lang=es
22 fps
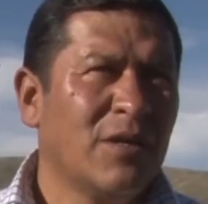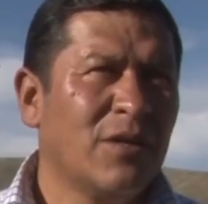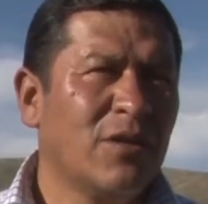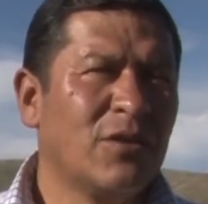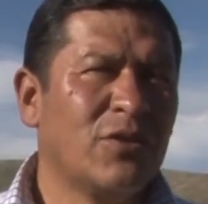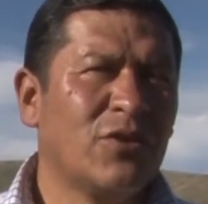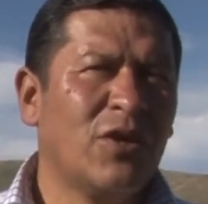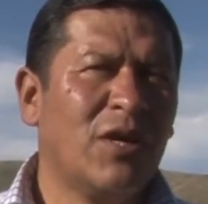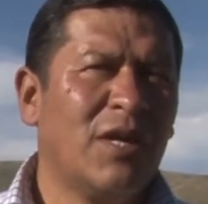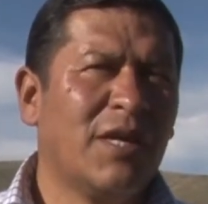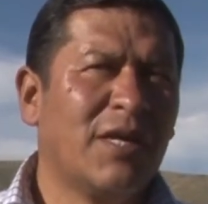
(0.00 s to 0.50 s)

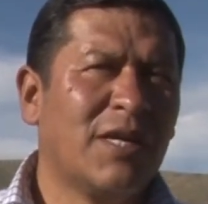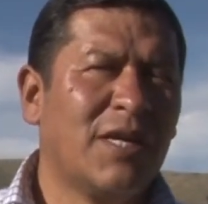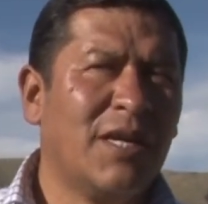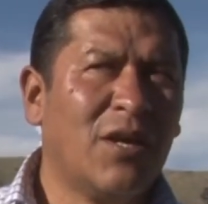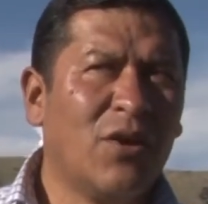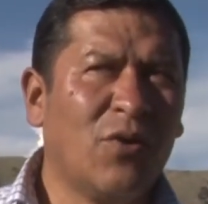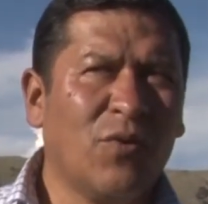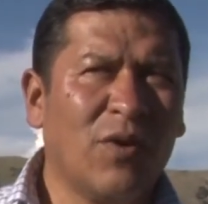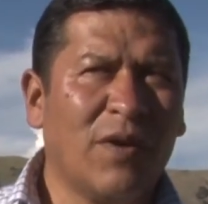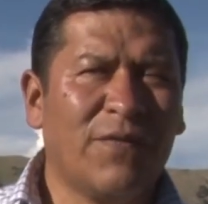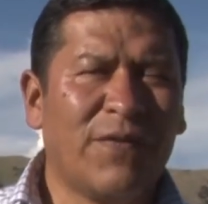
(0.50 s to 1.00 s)
Yo soy el
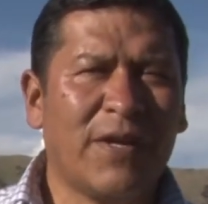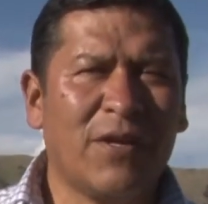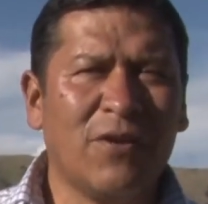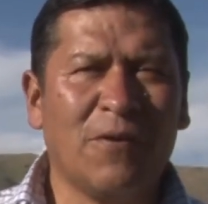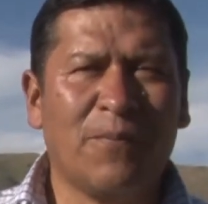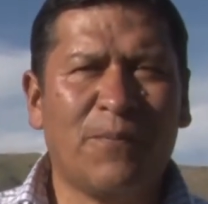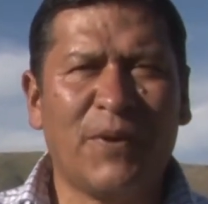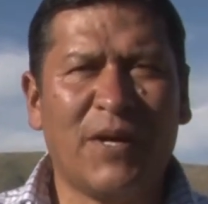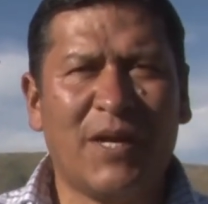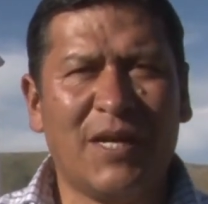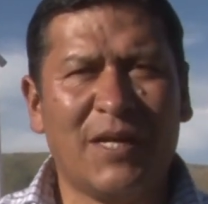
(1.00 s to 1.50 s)
ingeniero
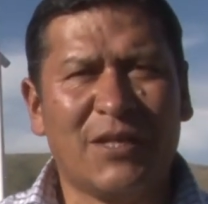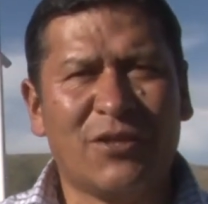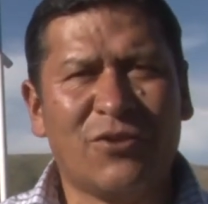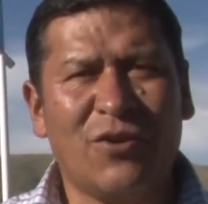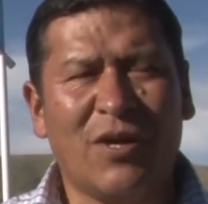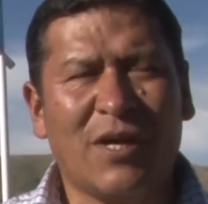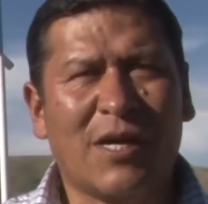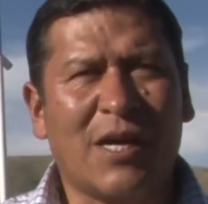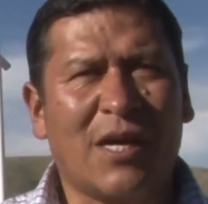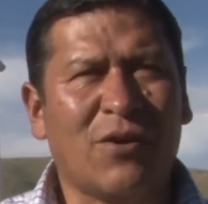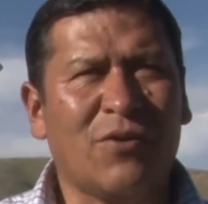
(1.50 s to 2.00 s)
Wilfredo Pérez,
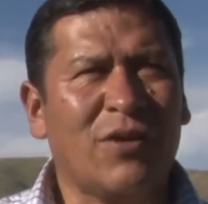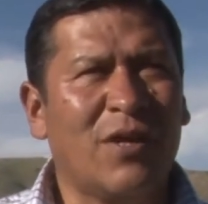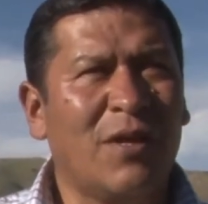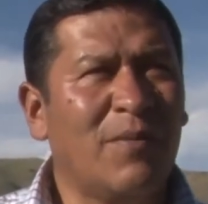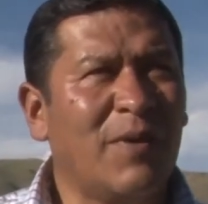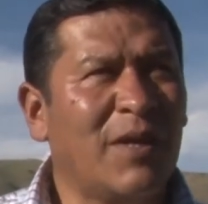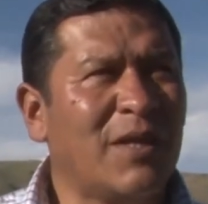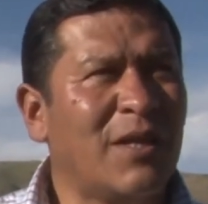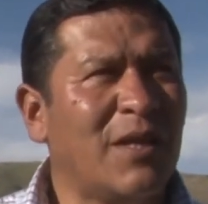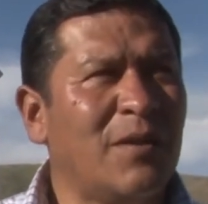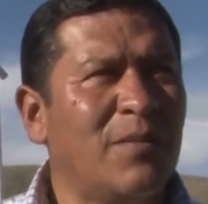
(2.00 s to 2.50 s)
estoy a cargo
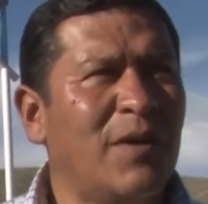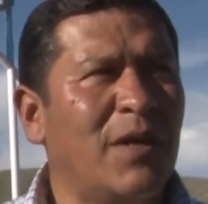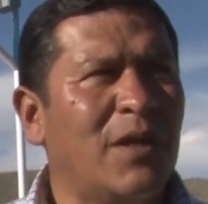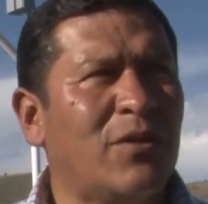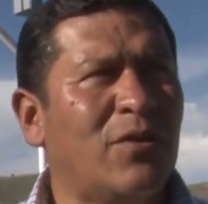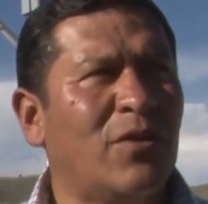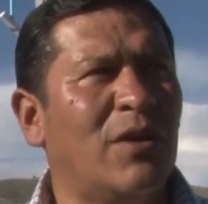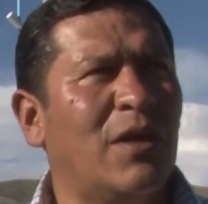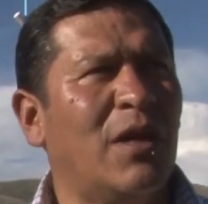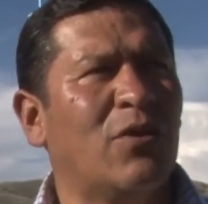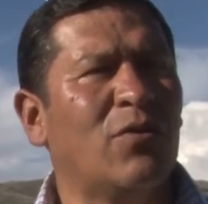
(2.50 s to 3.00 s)
del
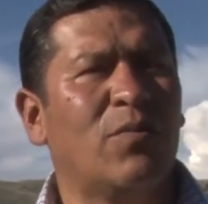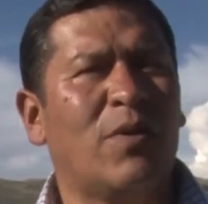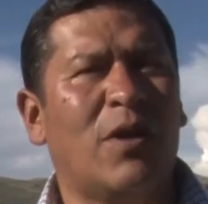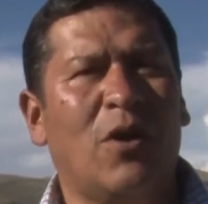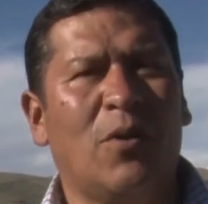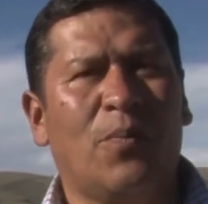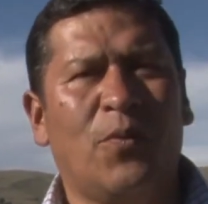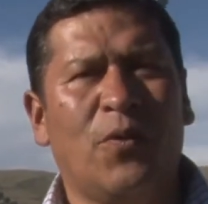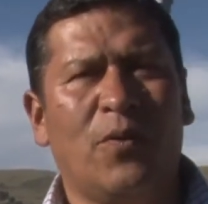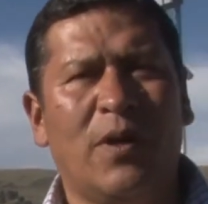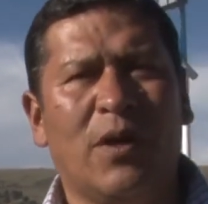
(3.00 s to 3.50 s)
mantenimiento del
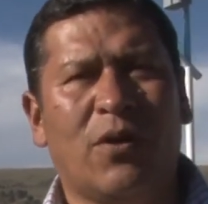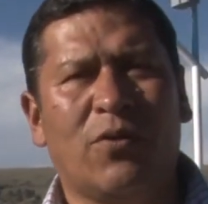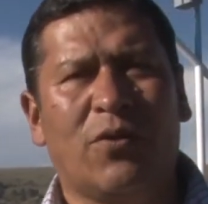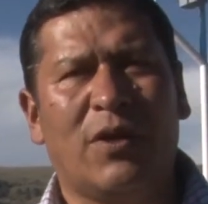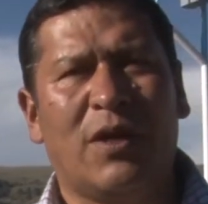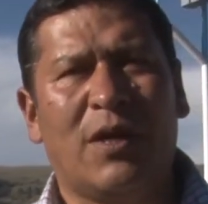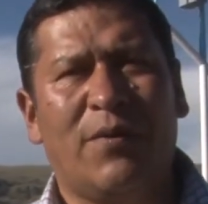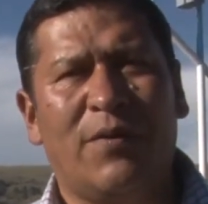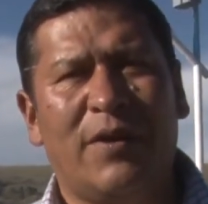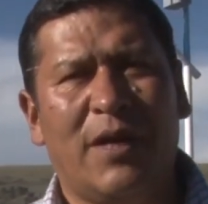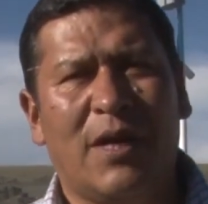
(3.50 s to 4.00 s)
alumbrado público
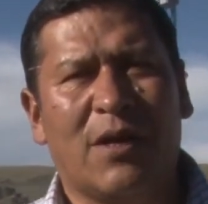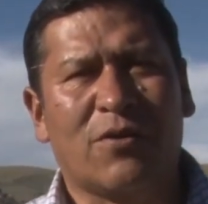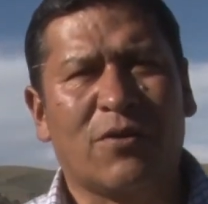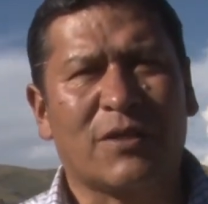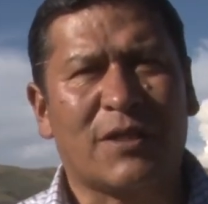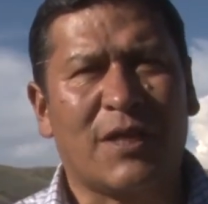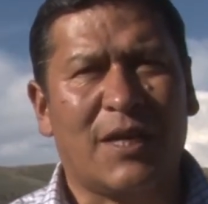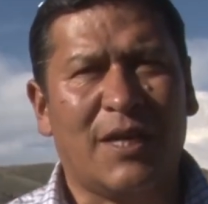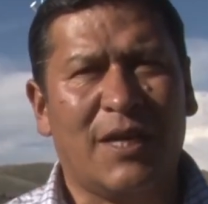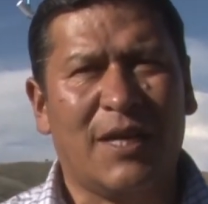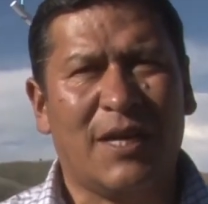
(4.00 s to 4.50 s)
de la avenida
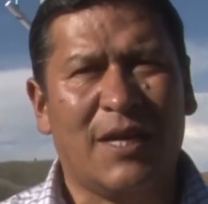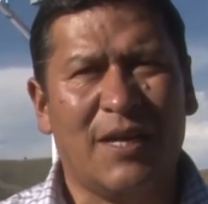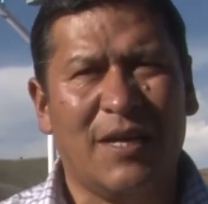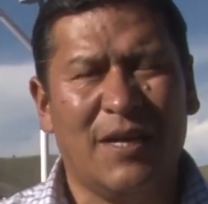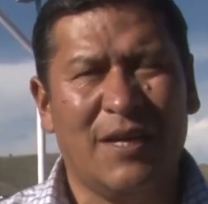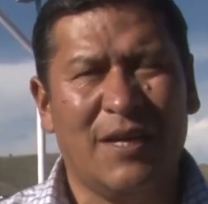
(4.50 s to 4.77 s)
Costanera.